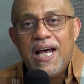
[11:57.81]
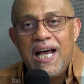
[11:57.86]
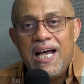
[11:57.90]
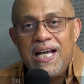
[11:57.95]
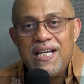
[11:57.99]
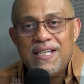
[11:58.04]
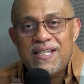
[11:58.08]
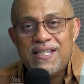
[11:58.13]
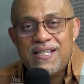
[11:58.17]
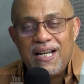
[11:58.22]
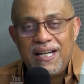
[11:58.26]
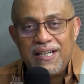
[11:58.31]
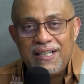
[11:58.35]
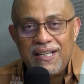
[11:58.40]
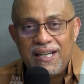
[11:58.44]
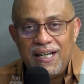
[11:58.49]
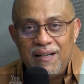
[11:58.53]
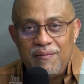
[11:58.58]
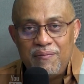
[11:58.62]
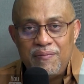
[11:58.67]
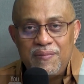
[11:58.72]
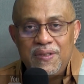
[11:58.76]

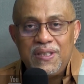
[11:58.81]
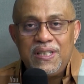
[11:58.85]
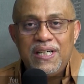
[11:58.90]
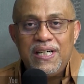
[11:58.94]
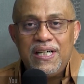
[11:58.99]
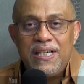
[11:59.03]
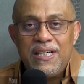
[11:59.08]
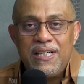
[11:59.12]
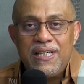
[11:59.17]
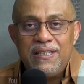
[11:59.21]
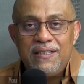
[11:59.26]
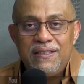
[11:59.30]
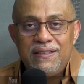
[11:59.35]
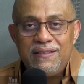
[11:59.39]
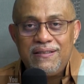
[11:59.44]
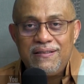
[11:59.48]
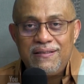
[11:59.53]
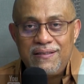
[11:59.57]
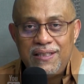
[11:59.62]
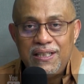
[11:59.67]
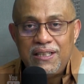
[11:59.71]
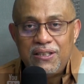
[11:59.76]
Instagram et
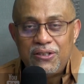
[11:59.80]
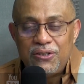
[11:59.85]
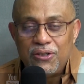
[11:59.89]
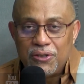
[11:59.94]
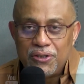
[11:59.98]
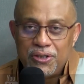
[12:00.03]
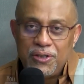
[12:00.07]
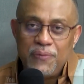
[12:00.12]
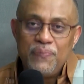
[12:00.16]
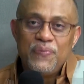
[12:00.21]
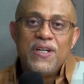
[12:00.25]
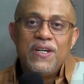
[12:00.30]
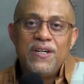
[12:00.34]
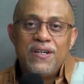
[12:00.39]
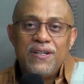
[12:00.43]
TikTok.